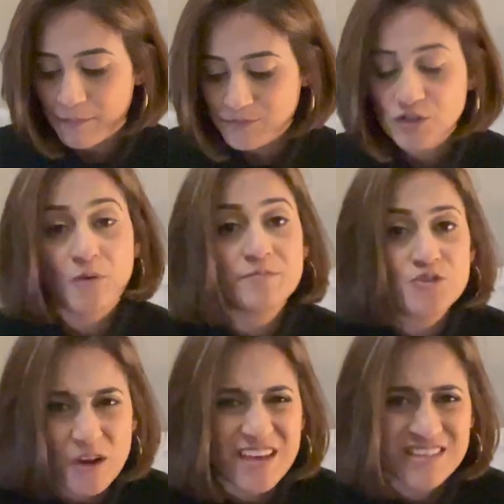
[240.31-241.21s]
जिनको हम
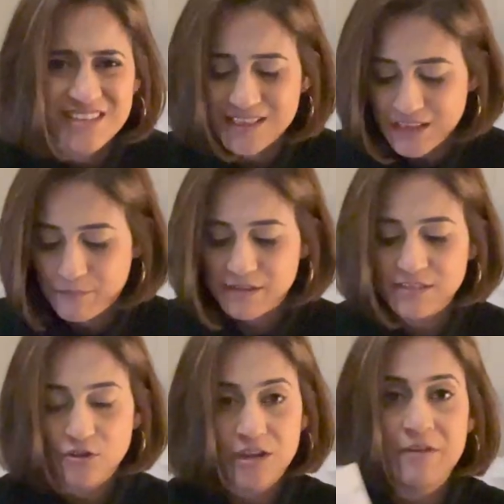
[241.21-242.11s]
स्टॉकिंग्स कहते हैं
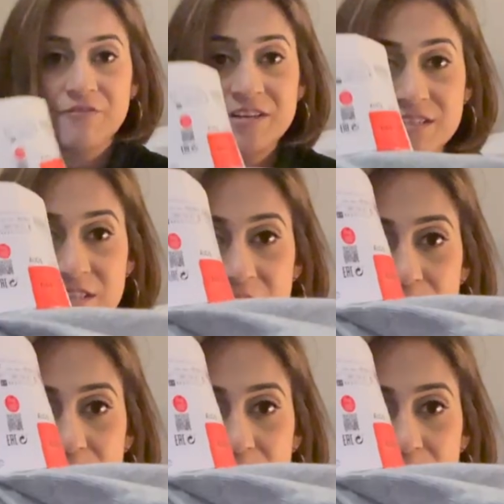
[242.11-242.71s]
बेसिकली और ये विंटर की